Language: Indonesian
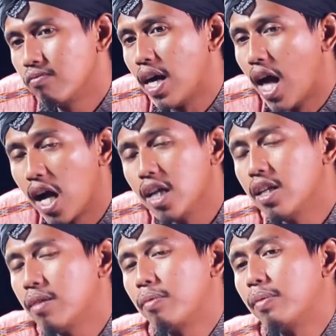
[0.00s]
Bayangin
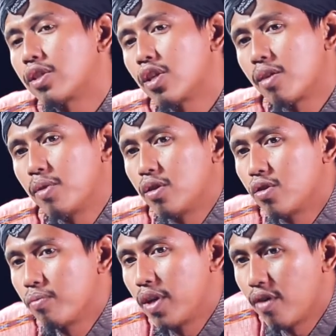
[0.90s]
ini pemirsa yang terhormat
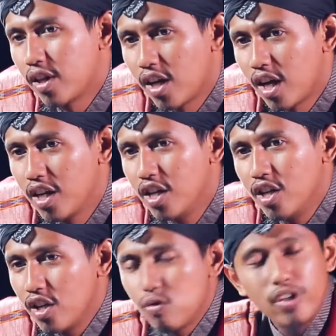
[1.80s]
Allah Subhanahu Wa Taala.
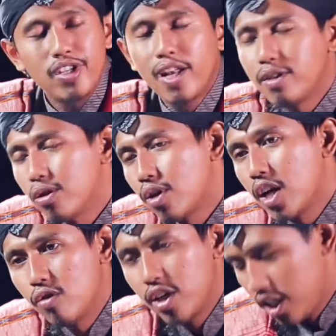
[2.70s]
Udah jelas itu.
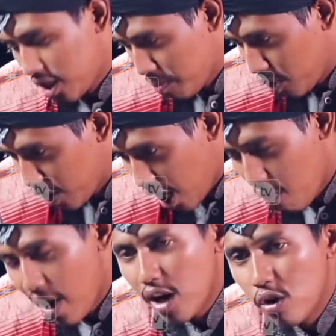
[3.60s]
Kalau udah dia sampai kunal
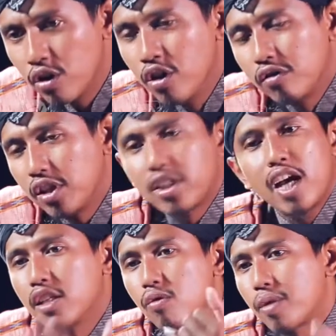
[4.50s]
awalun,
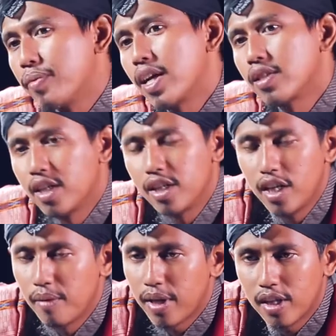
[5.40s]
siksaannya luar biasa yang dia
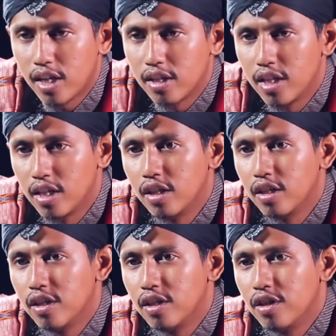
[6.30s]
dapatkan. Ya.
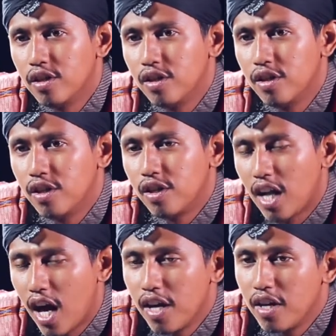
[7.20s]

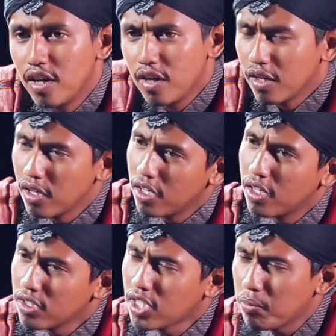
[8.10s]
Nah,
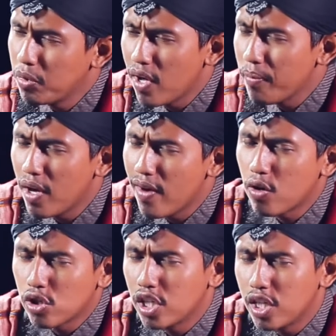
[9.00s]
saat bin Abi
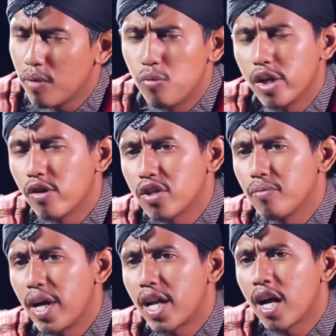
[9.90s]
Waqqas ini bukan orang
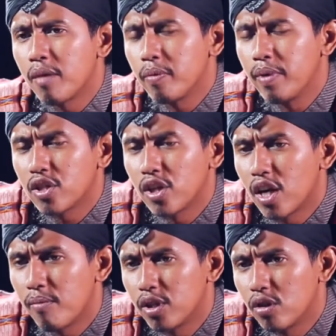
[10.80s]
sembarangan pemirsa yang
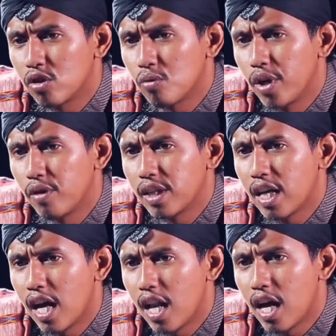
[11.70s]
terhormat Allah Subhanahu Wa
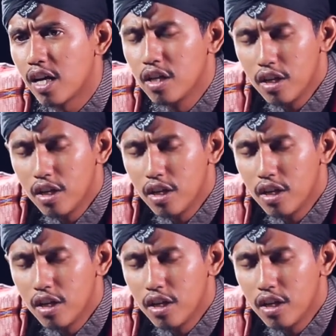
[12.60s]
Taala.